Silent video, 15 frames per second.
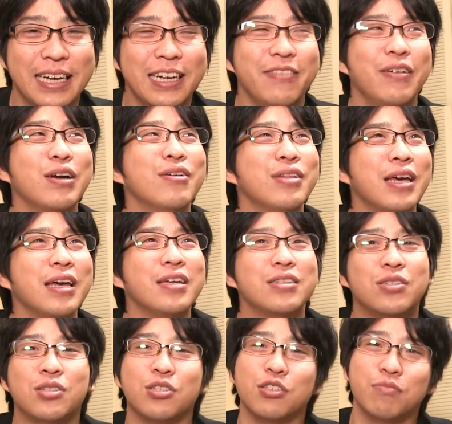なるべくね
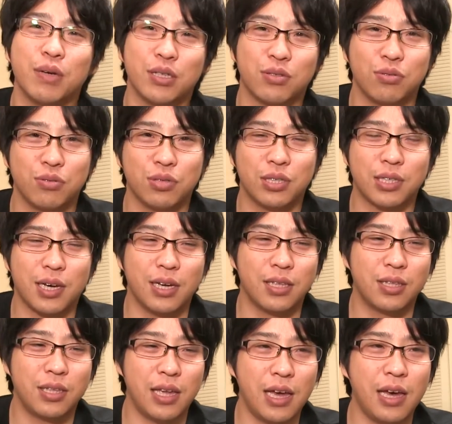ツーバスを使っ
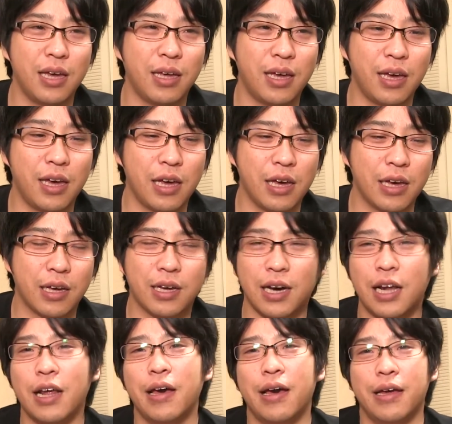て、えー、
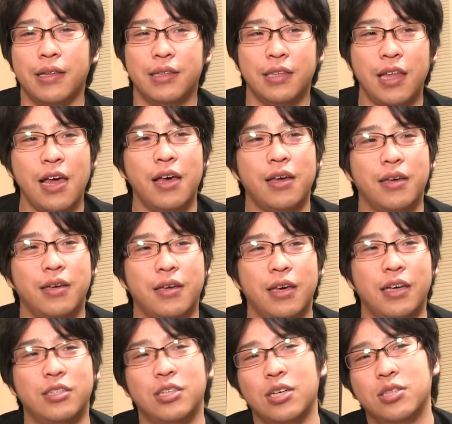彼ね
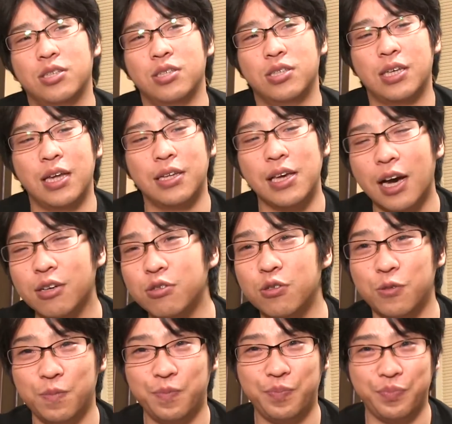
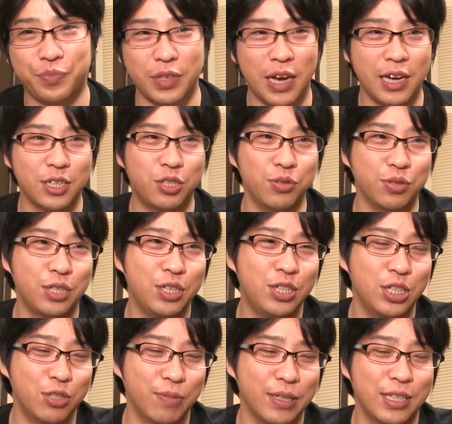HS1200 足を切っ
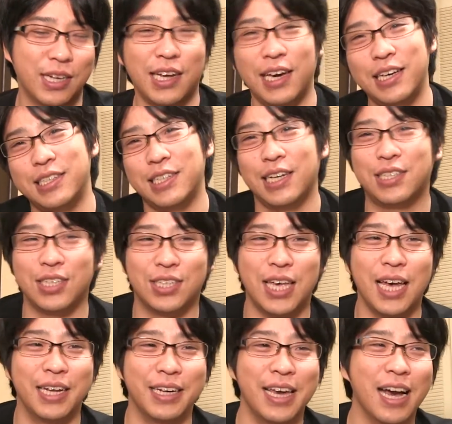てしまったね
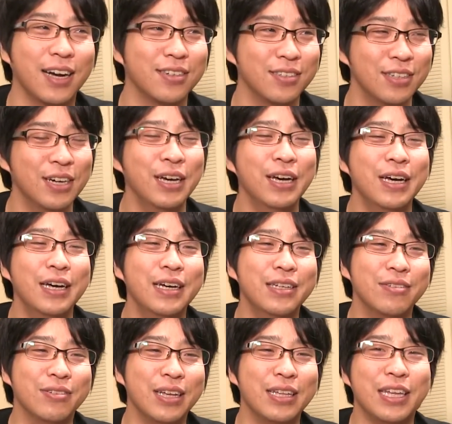HS1200
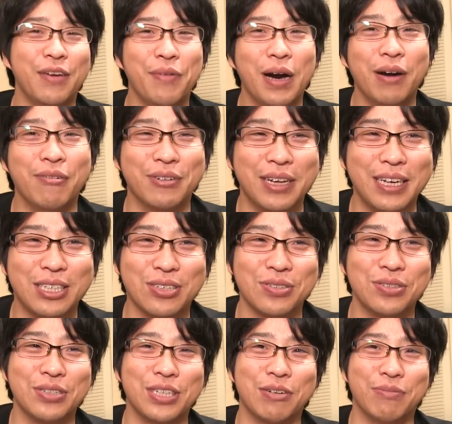のね出番をね
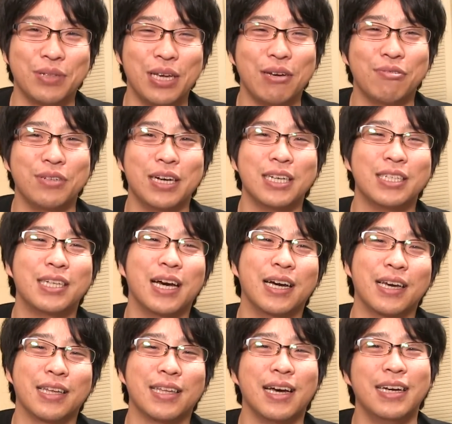ちょっとでもね増やしてあ
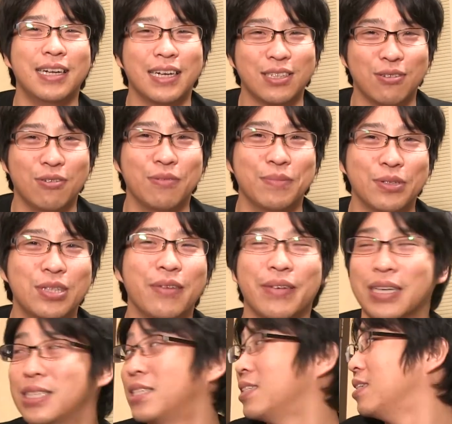げたいなと思って
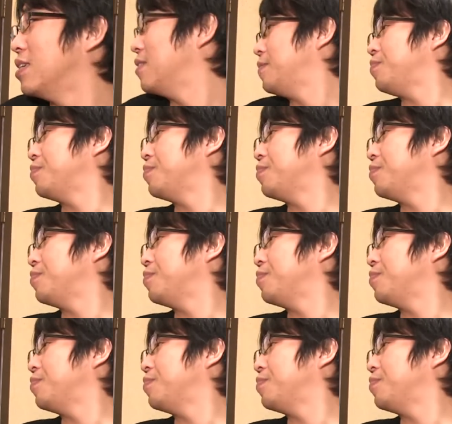ます